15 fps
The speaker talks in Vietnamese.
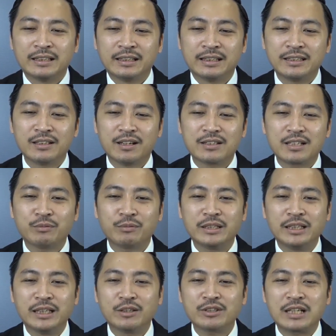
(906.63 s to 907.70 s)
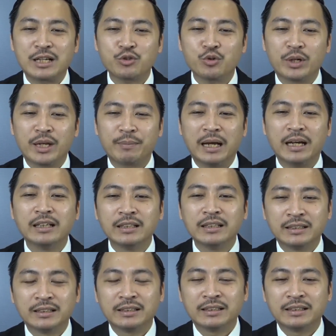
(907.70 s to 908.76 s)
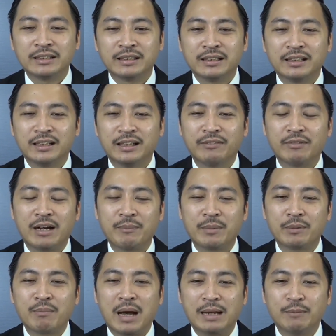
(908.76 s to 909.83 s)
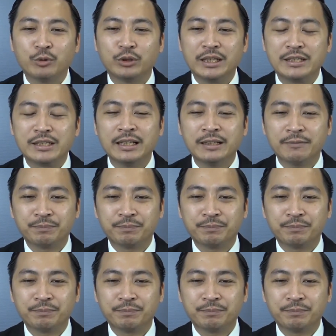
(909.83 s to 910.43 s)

Sửa xong thì nhìn nó sáng sủa đẹp đẽ hơn. Đấy, và mình bán một tỷ chín.